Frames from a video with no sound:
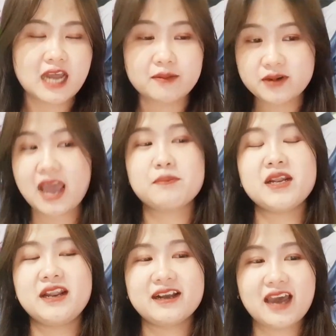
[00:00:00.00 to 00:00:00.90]
ทำรีแอคไป
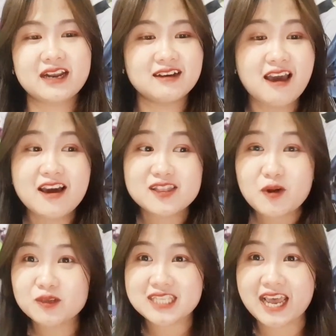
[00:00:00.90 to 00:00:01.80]
เลยละกัน
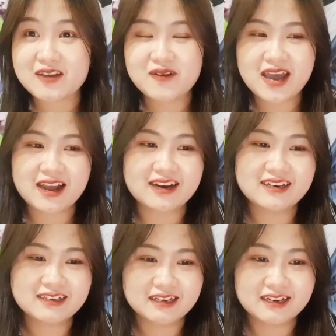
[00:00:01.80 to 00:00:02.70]
ตกใจมากคื
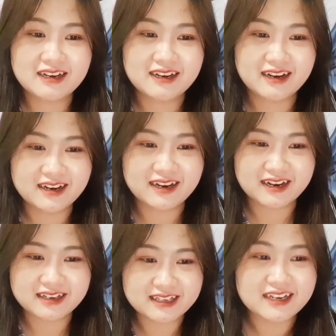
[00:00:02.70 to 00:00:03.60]
อคือคือ
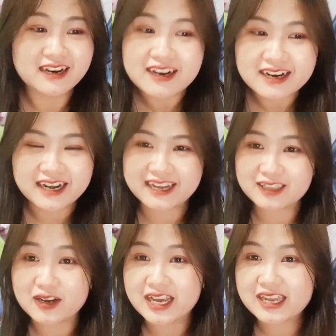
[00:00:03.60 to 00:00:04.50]
คืออึ้งอะ
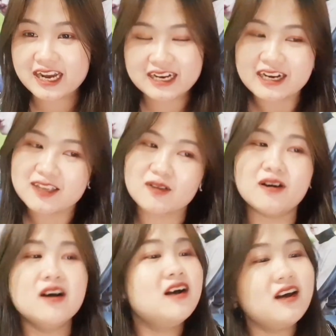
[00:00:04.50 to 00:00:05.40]
ตอนนี้ก็ยังอึ้งอยู่
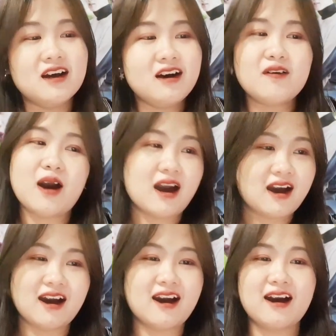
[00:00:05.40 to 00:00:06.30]
ว้า
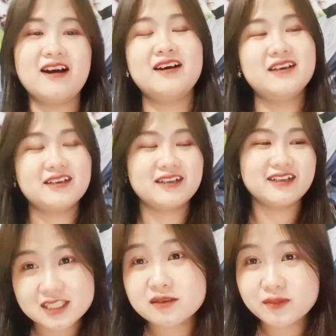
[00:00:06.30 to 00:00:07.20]

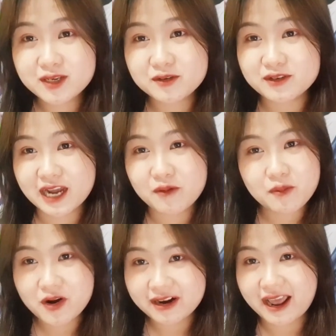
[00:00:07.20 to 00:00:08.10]
ฉันไม่รู้นะ
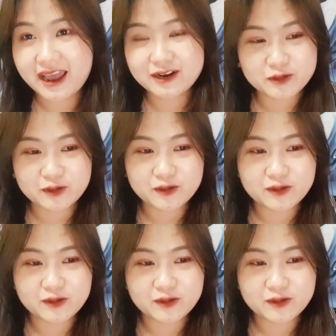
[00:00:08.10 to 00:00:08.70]
ว่าพวกแกดู